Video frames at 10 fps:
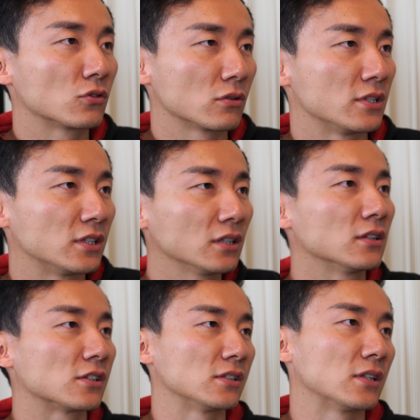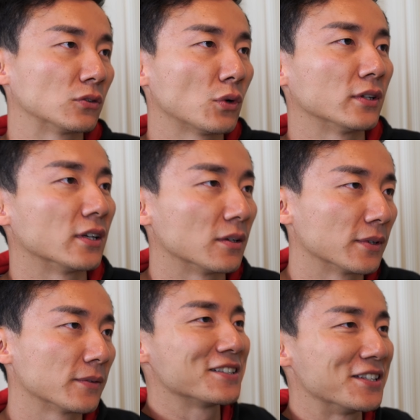就是一定的时间段内，
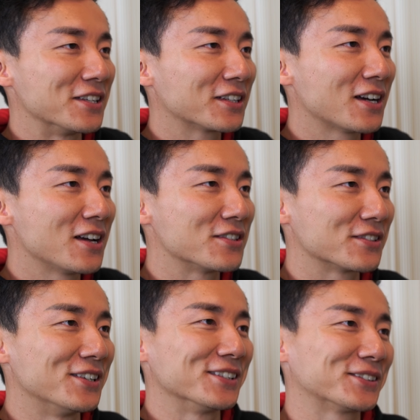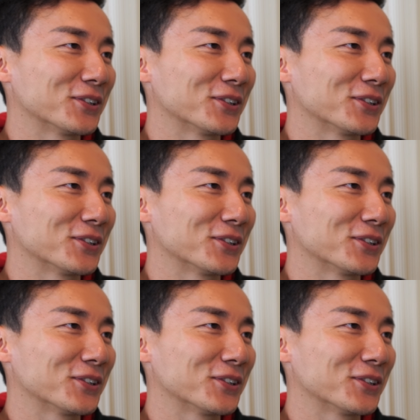你应该已经是